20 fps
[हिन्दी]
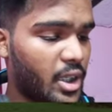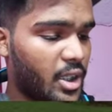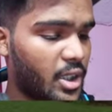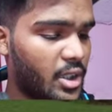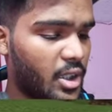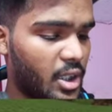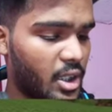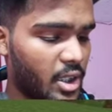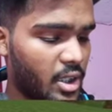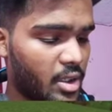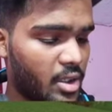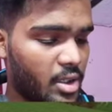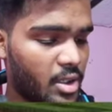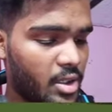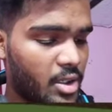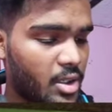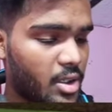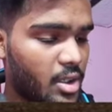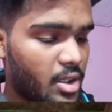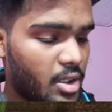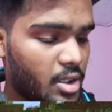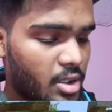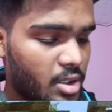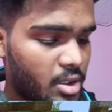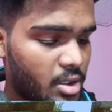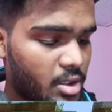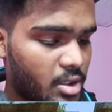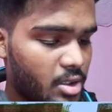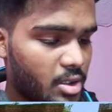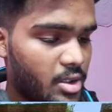दिक्कत नहीं है
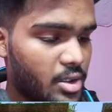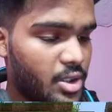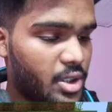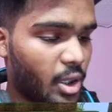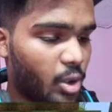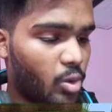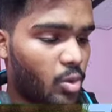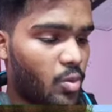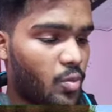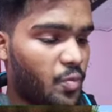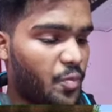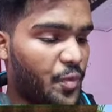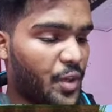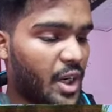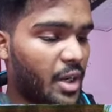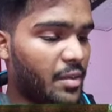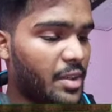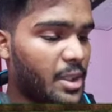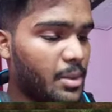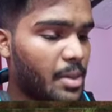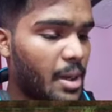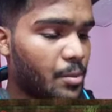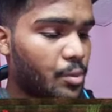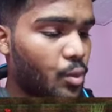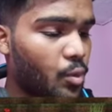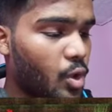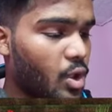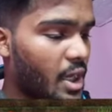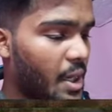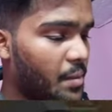चलो फटाफट से मैं
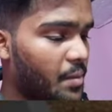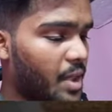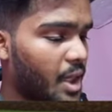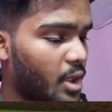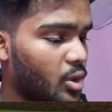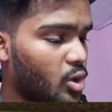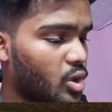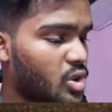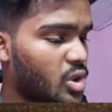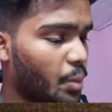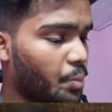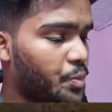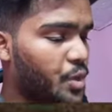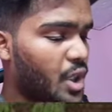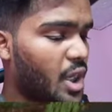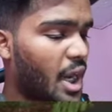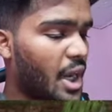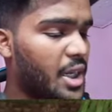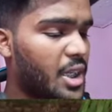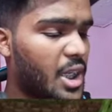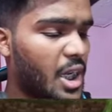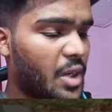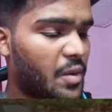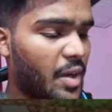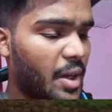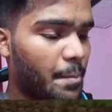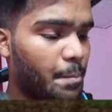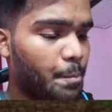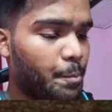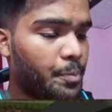आपको वो केव दिखाता हूँ सबसे गहरी
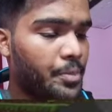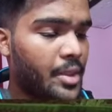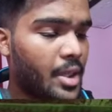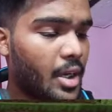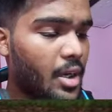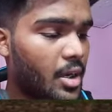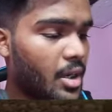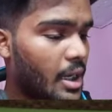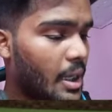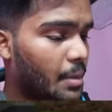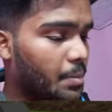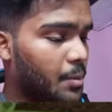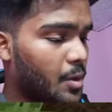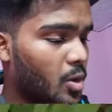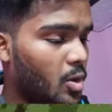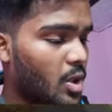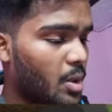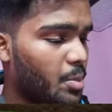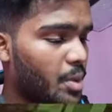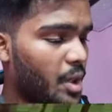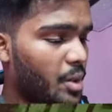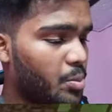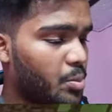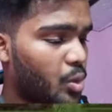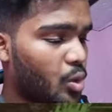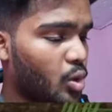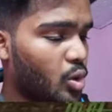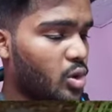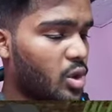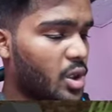केव है आप कहोगे भाई
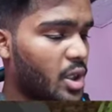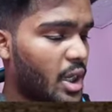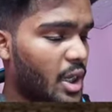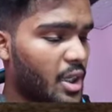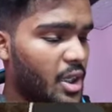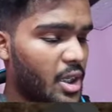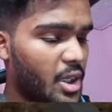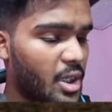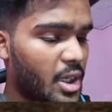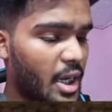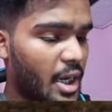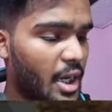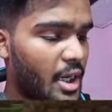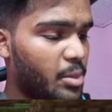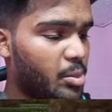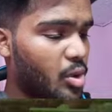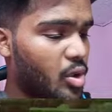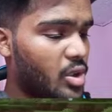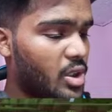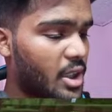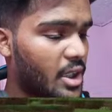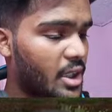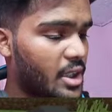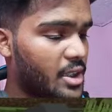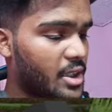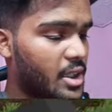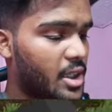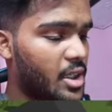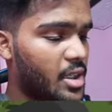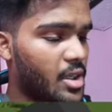बहुत ही गहरी है गहराई बहुत ज़्यादा है
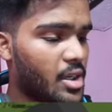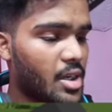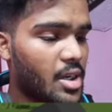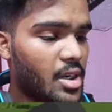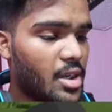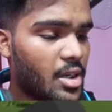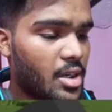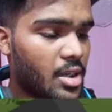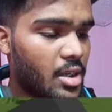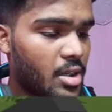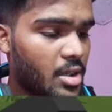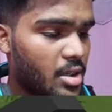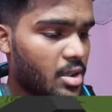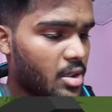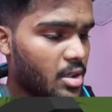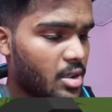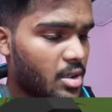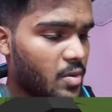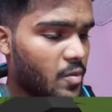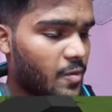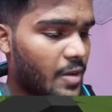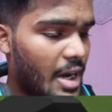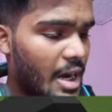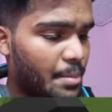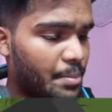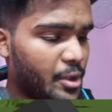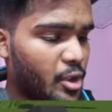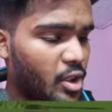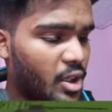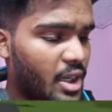इसकी
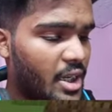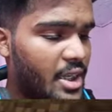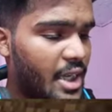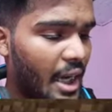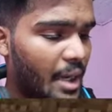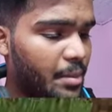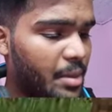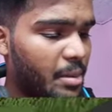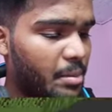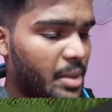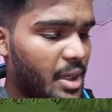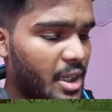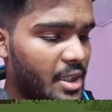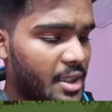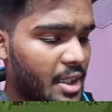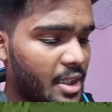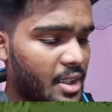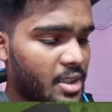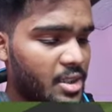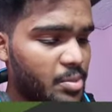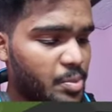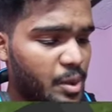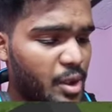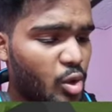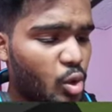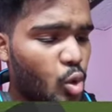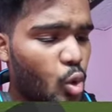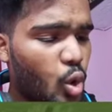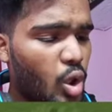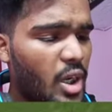वहाँ पे तो डायमंड मिल ही जाना चाहिए पता
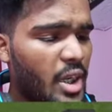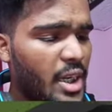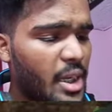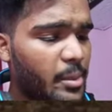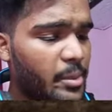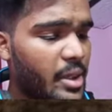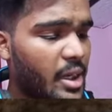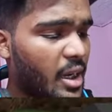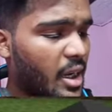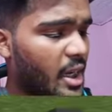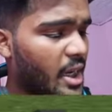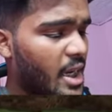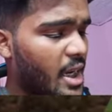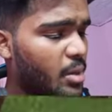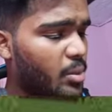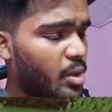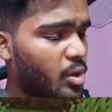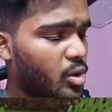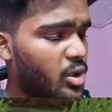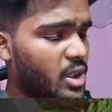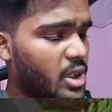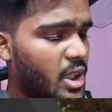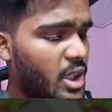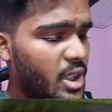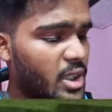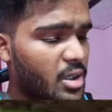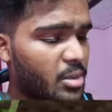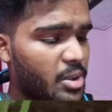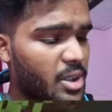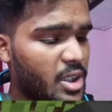तो गोल्ड नहीं मिल रहा है यार मेरे को
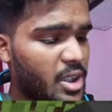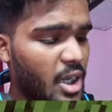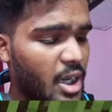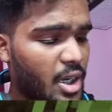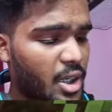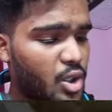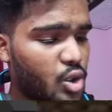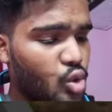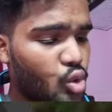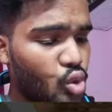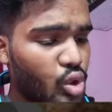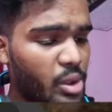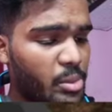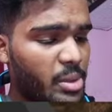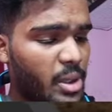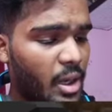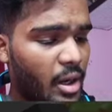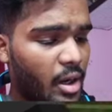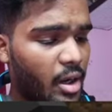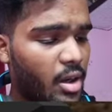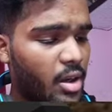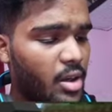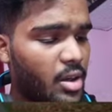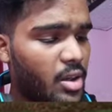ये समझ नहीं आ रहा क्यों नहीं मिल रहा